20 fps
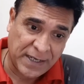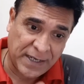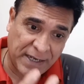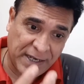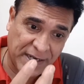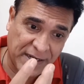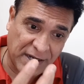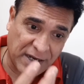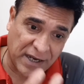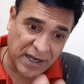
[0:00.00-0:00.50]

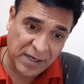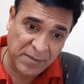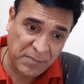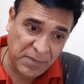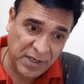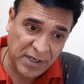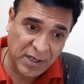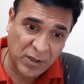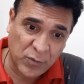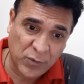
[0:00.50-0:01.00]
एक आर्मी
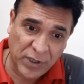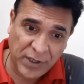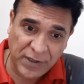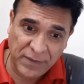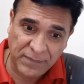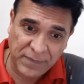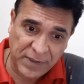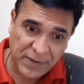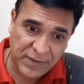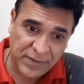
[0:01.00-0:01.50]
का कोई
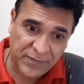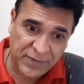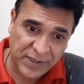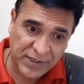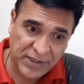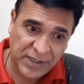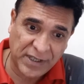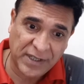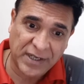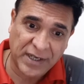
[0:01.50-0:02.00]

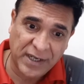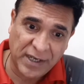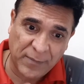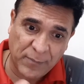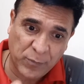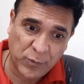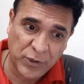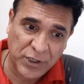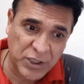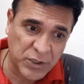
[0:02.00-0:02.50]
व्यक्ति है या
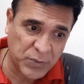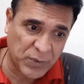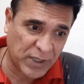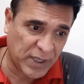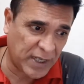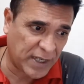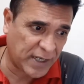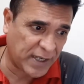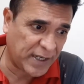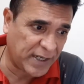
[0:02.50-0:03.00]
पुलिस
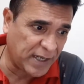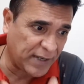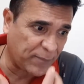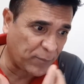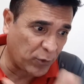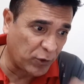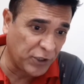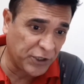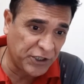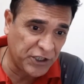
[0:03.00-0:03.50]
वाला है या
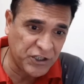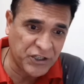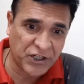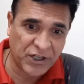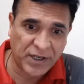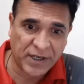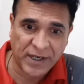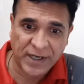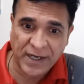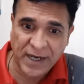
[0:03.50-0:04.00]
पॉलिटिशियन
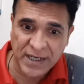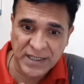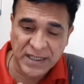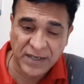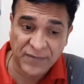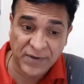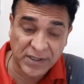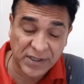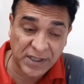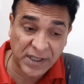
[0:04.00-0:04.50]
है या ऐसा
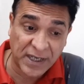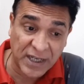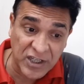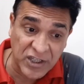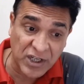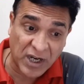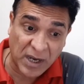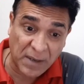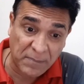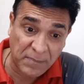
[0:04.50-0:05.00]
व्यक्ति है
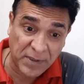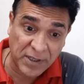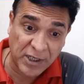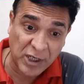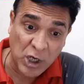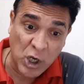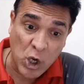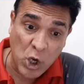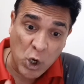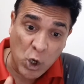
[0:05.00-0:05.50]
जहां पर
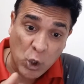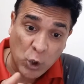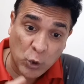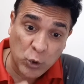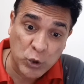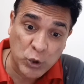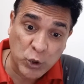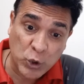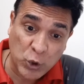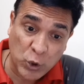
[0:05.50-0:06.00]

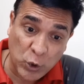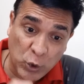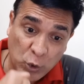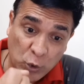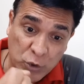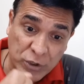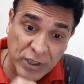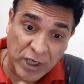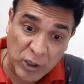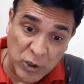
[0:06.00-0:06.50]
उसको
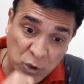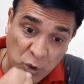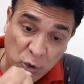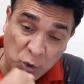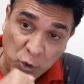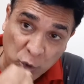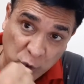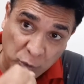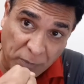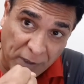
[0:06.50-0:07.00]
उसका जो
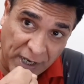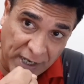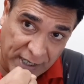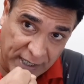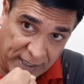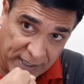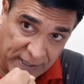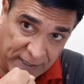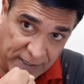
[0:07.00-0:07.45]
रुतबा है